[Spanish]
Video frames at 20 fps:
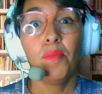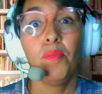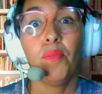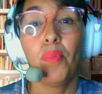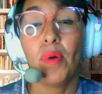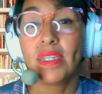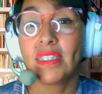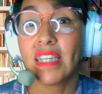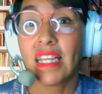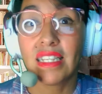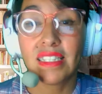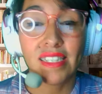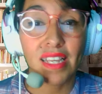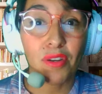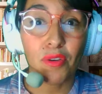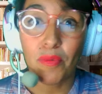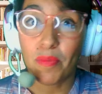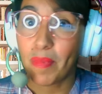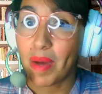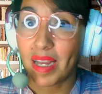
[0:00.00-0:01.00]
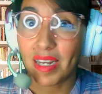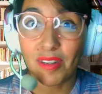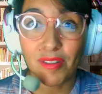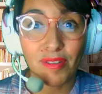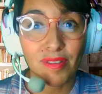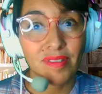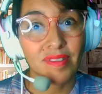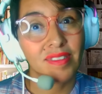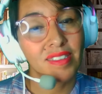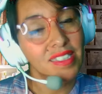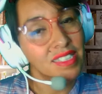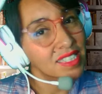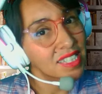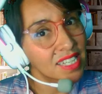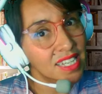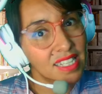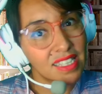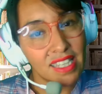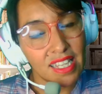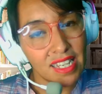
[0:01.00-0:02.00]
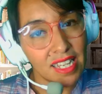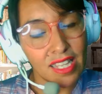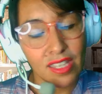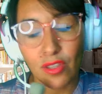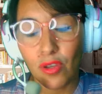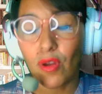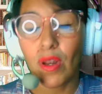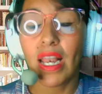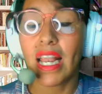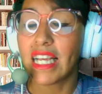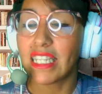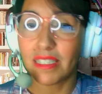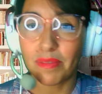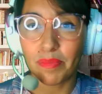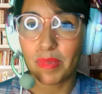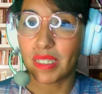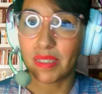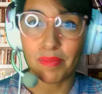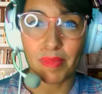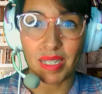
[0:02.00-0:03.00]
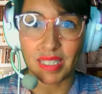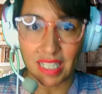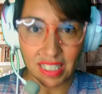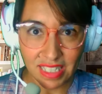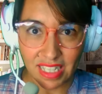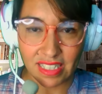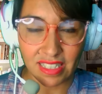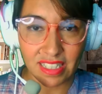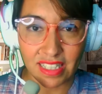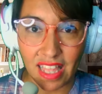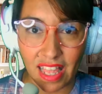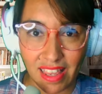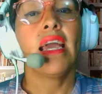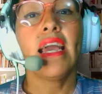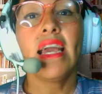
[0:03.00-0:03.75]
pues el ser humano sigue teniendo las mismas necesidades.